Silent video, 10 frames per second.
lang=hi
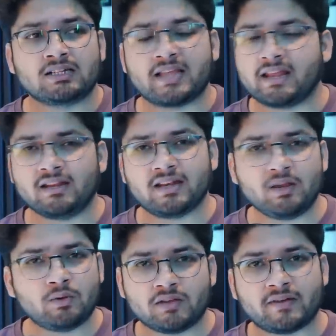साइनिंग
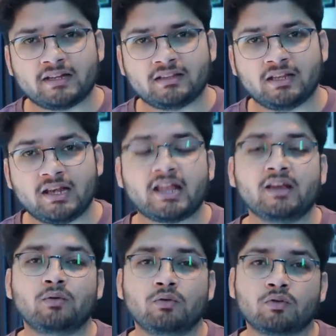नहीं होने वाली थी
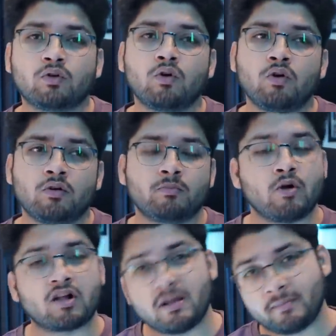लेकिन उनको
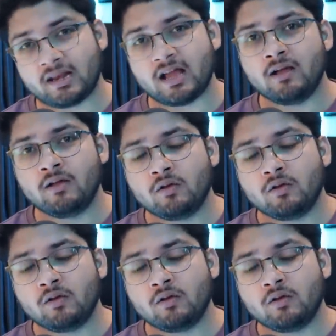मौका मिला